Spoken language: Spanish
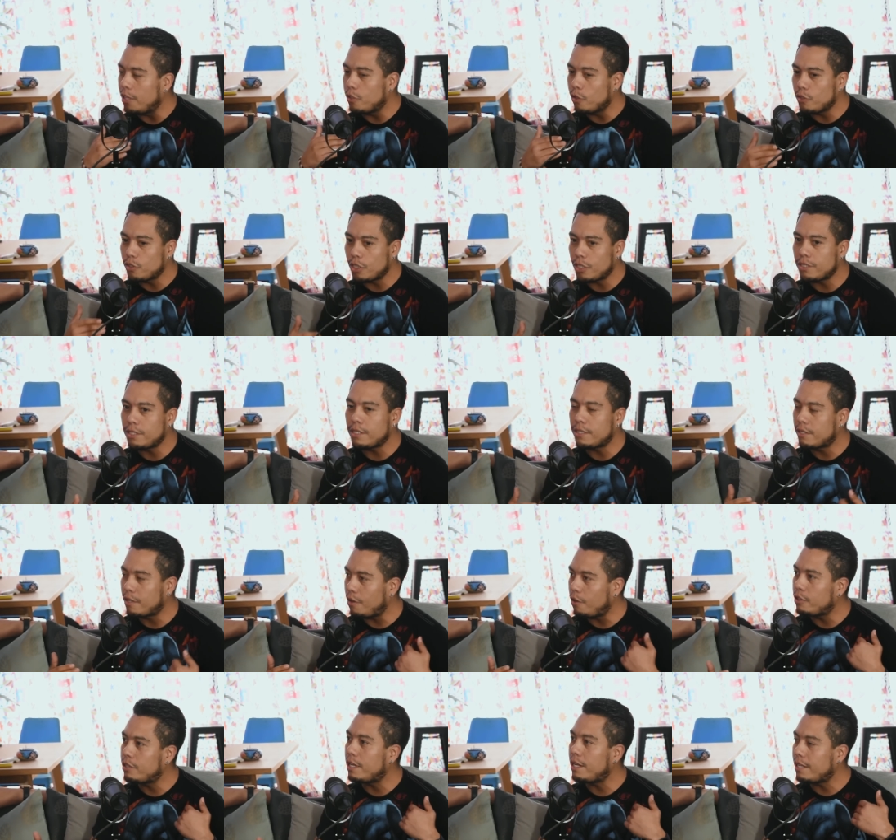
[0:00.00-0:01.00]
entonces,
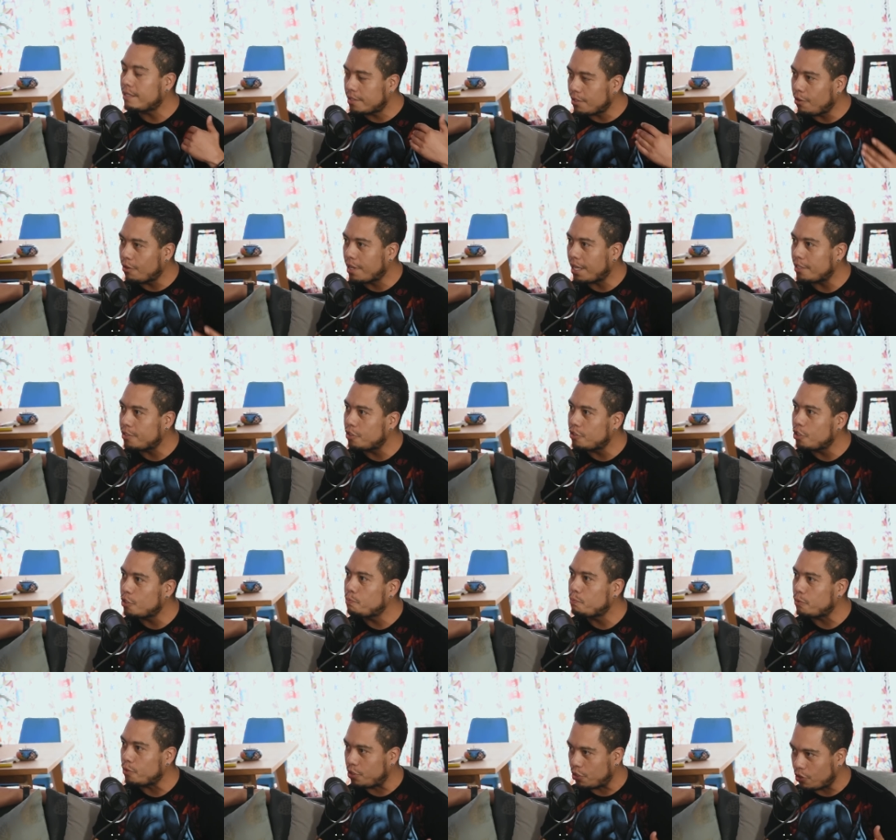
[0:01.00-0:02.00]
otras ocasiones,
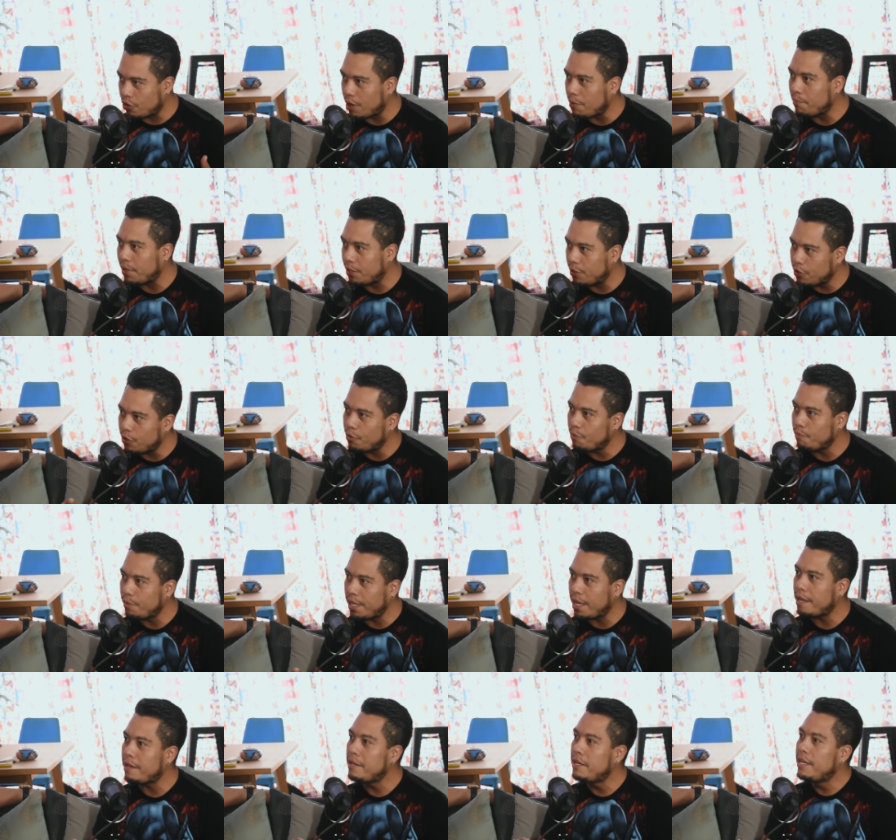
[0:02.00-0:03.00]
pues yo ya me
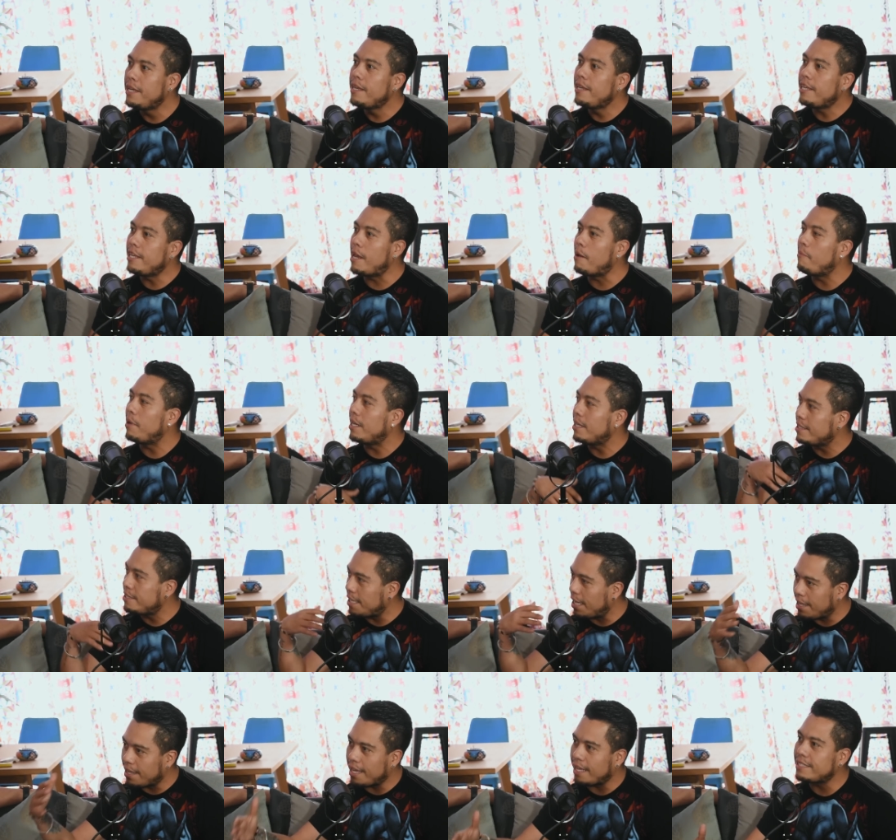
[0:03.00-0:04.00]
dormía y
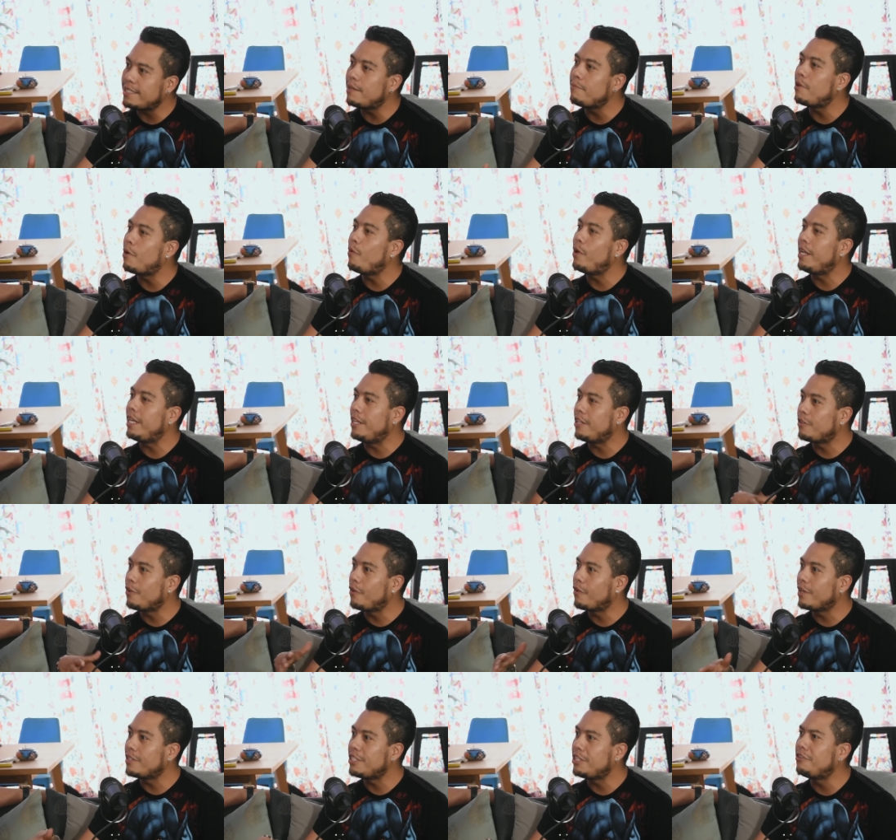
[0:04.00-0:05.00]
amanecía en casa de mi abuelito o
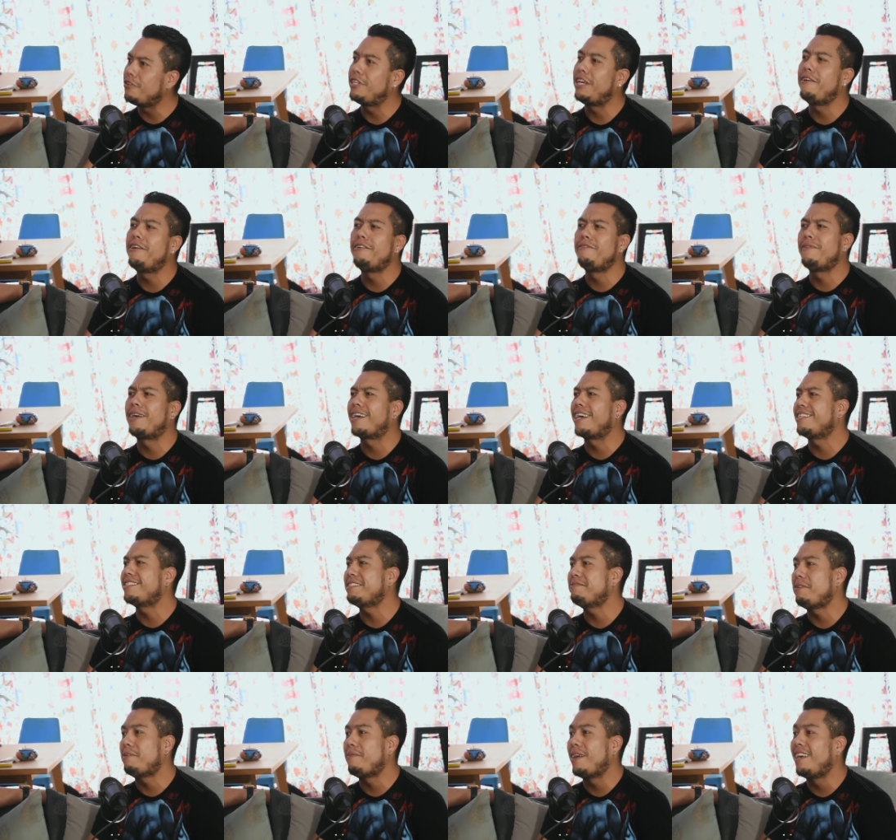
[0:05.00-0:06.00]
algo así. Yo, llévenme a casa
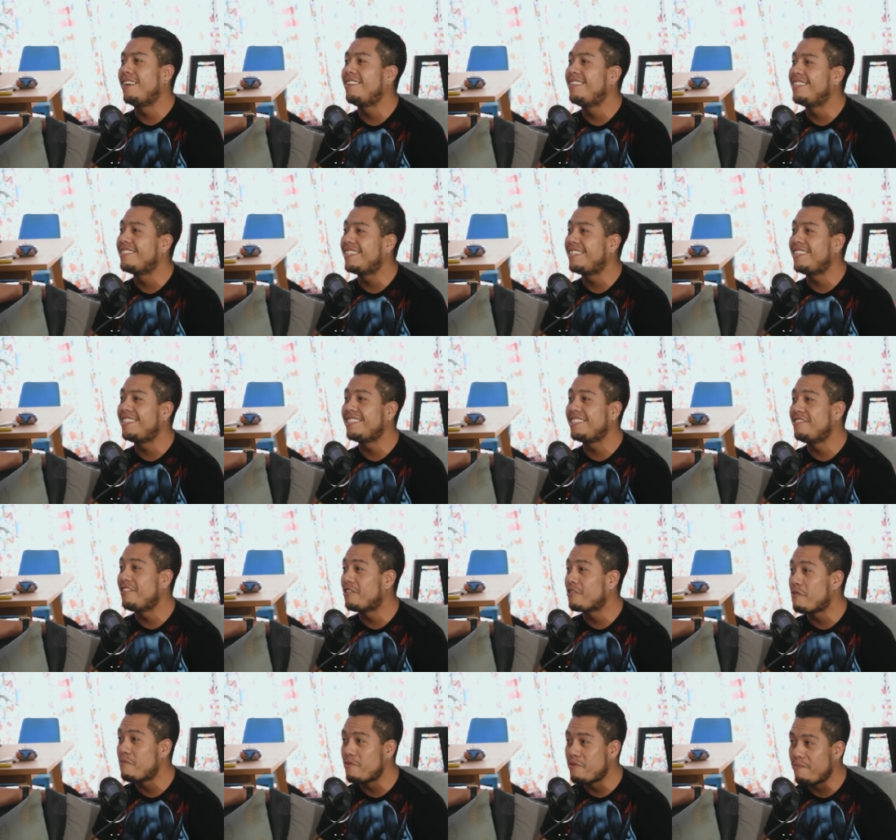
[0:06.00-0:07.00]
de mamá, le están haciendo
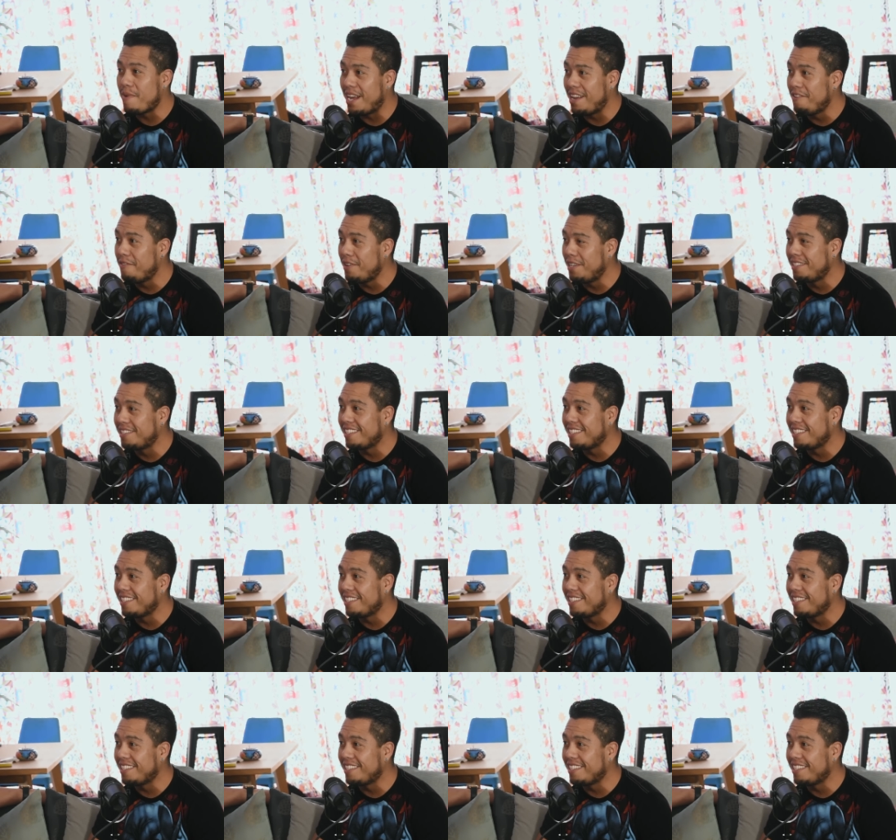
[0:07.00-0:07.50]
algo muy mal.